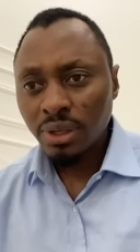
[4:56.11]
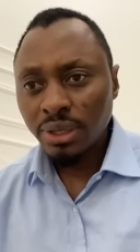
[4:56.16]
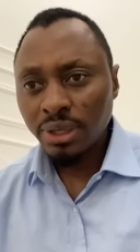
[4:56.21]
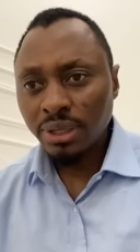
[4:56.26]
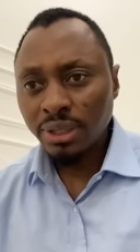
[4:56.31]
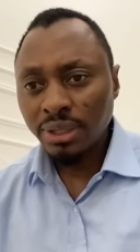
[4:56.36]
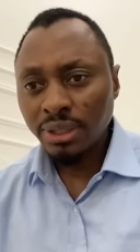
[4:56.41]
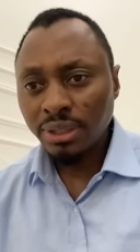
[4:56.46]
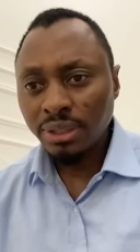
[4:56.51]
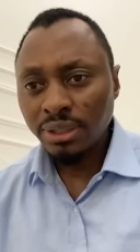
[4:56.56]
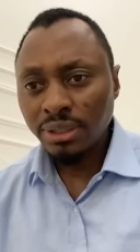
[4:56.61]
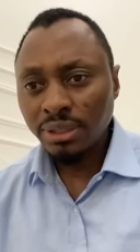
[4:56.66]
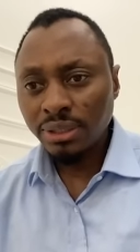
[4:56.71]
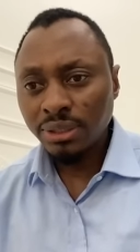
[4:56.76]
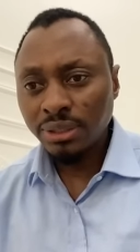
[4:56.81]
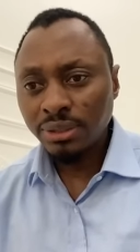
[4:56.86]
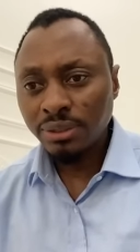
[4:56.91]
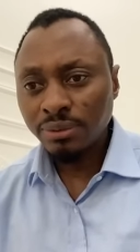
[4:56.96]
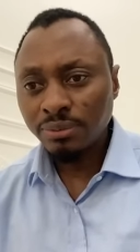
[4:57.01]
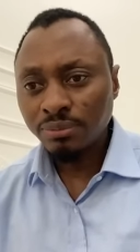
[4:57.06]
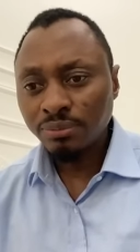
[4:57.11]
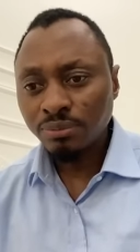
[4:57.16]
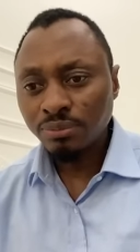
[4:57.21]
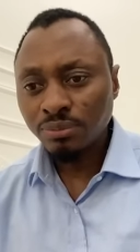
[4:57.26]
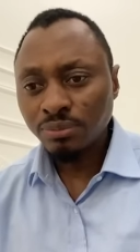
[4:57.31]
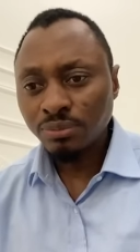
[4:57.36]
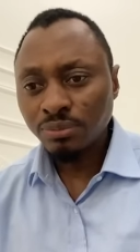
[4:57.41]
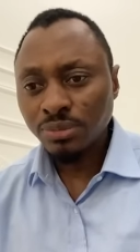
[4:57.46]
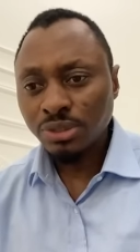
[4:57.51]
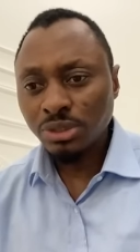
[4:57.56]
Et
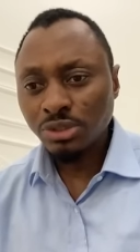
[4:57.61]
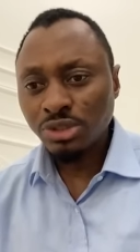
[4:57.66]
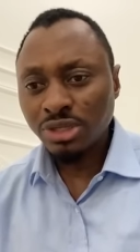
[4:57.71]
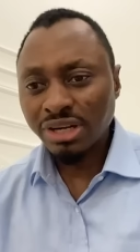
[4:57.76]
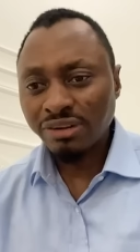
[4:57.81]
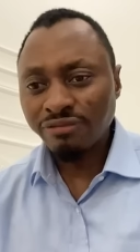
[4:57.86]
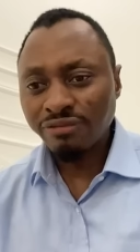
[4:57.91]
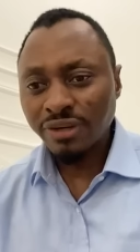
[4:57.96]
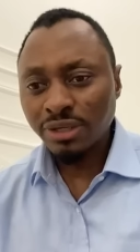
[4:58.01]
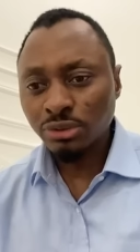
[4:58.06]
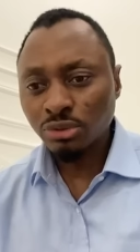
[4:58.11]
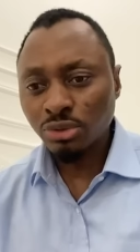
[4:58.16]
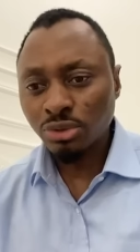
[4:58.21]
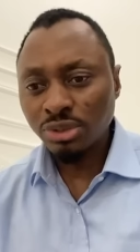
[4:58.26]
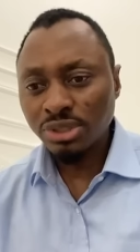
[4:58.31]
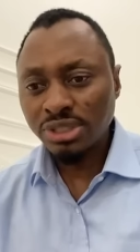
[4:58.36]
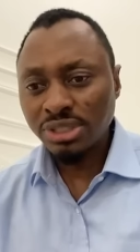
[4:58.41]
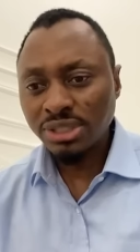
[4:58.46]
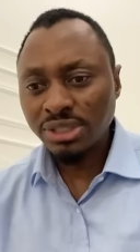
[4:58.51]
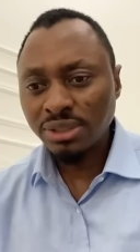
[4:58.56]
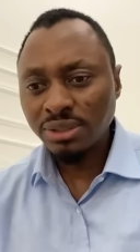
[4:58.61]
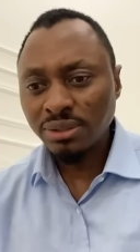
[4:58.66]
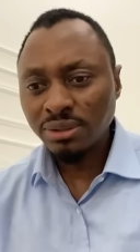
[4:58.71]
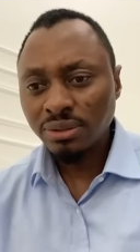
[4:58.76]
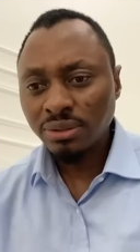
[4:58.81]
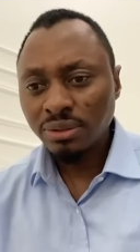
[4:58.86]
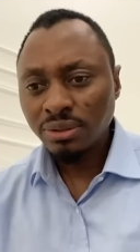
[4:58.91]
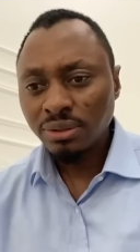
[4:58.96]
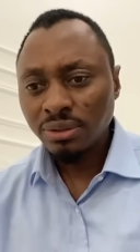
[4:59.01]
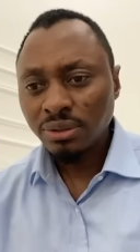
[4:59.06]
ce sera vendredi.
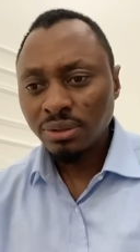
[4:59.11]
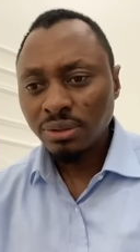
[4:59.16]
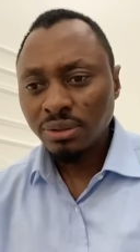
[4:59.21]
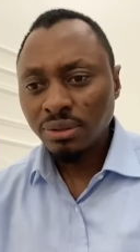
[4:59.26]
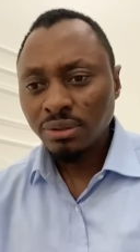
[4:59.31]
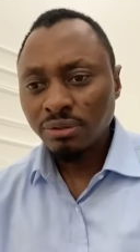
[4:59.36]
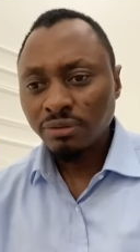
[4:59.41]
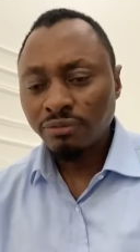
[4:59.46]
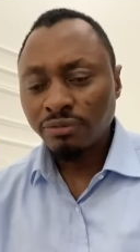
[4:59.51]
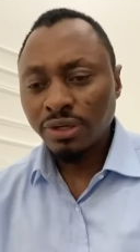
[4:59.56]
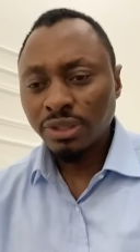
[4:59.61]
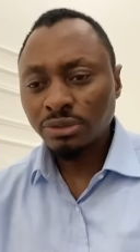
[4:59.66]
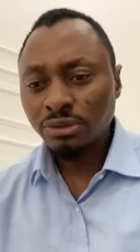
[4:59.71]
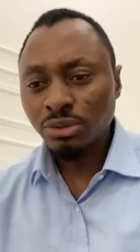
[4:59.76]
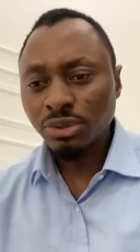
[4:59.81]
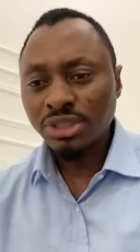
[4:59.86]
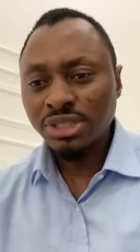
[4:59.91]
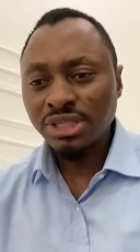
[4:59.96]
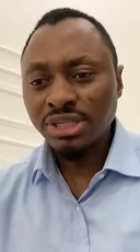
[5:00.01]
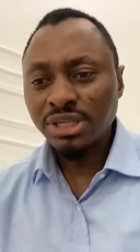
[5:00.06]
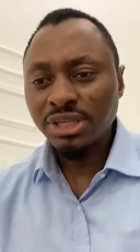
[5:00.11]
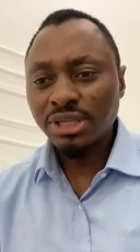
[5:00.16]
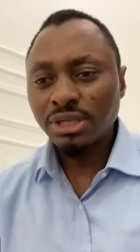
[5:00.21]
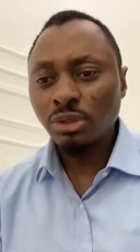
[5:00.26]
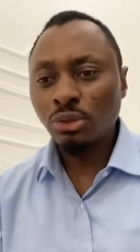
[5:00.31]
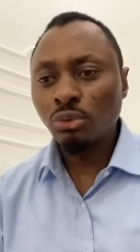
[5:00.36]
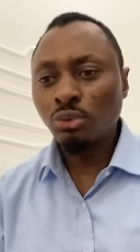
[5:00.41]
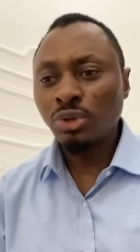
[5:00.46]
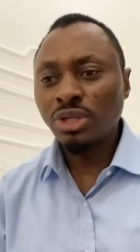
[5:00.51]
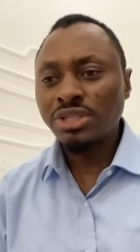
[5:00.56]
Vendredi,
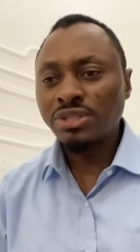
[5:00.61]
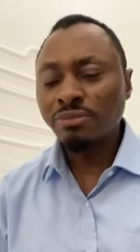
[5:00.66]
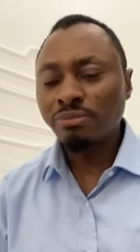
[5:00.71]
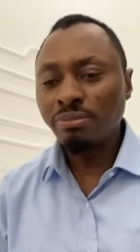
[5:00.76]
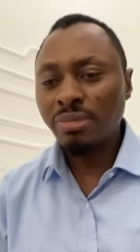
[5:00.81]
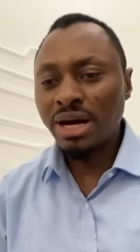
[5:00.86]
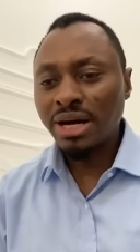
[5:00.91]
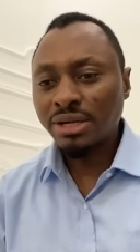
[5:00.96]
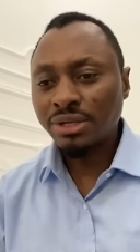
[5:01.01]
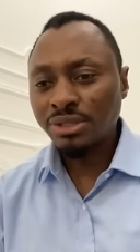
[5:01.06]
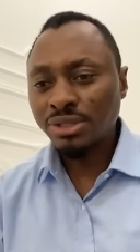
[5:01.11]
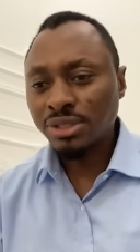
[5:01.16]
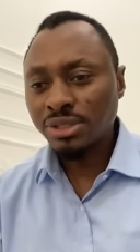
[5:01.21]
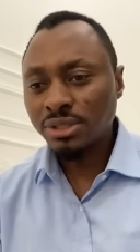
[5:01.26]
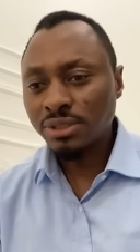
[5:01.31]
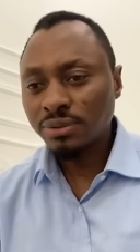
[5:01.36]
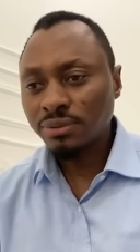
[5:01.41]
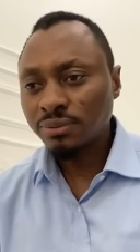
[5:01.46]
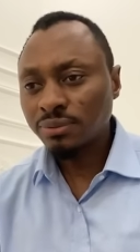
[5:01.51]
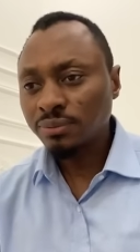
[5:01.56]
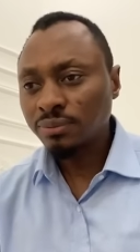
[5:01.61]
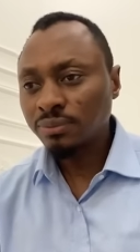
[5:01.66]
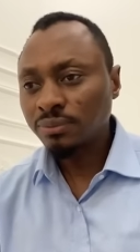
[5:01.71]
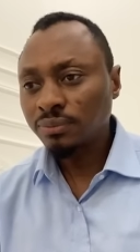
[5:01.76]
le 8 mars.